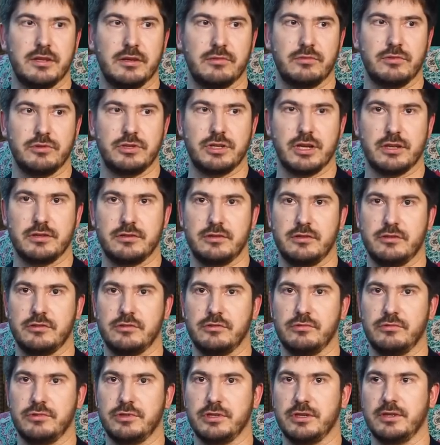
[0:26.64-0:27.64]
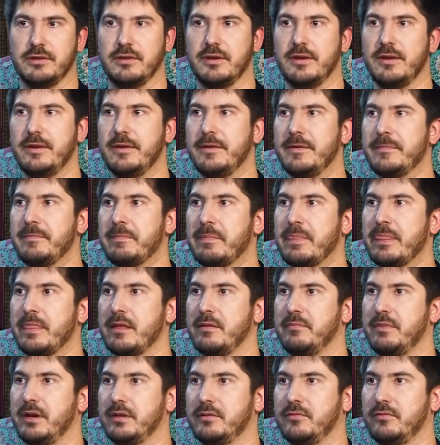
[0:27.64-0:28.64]
такой частный случай.
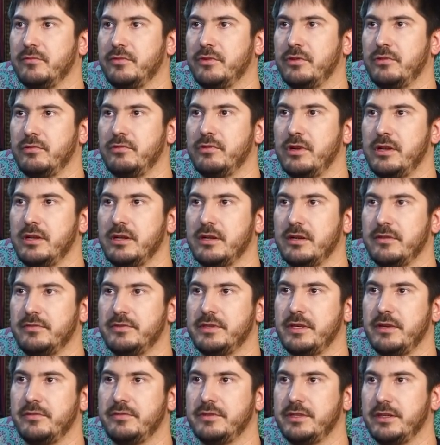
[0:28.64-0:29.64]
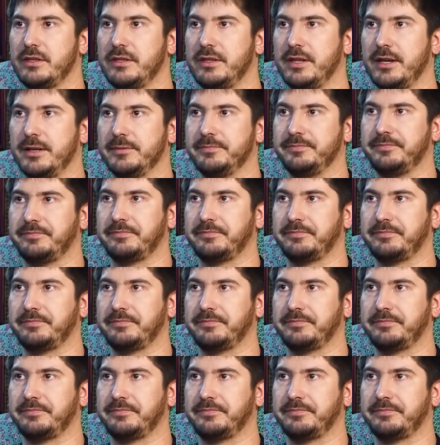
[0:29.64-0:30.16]
Поэтому в треугольниках все всегда.